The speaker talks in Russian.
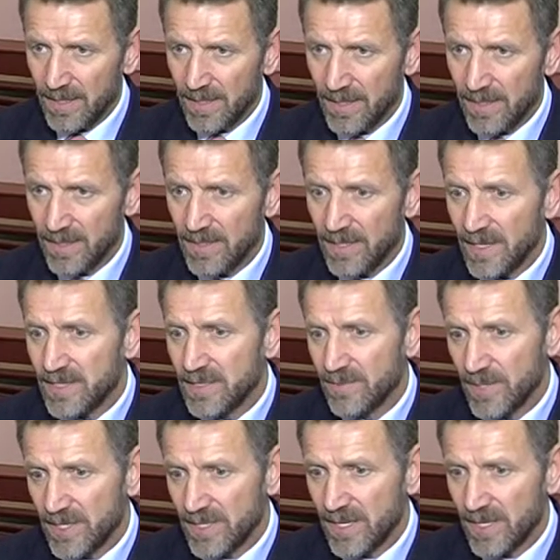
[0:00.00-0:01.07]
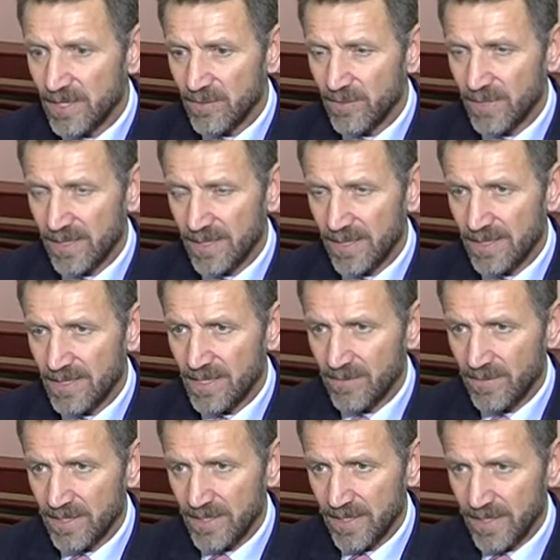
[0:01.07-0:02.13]
и интересами тех, кто это
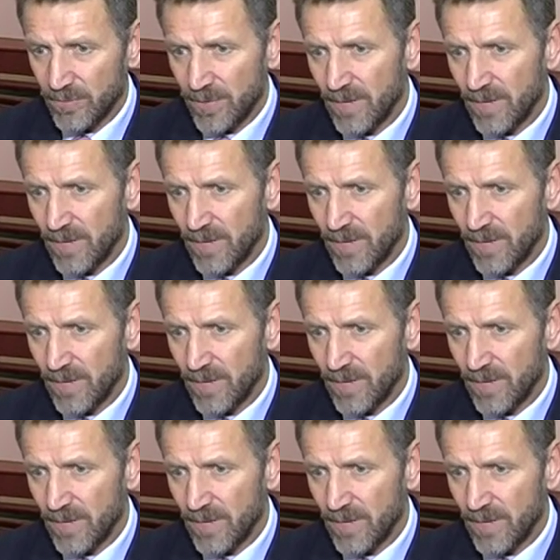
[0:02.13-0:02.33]
захватил.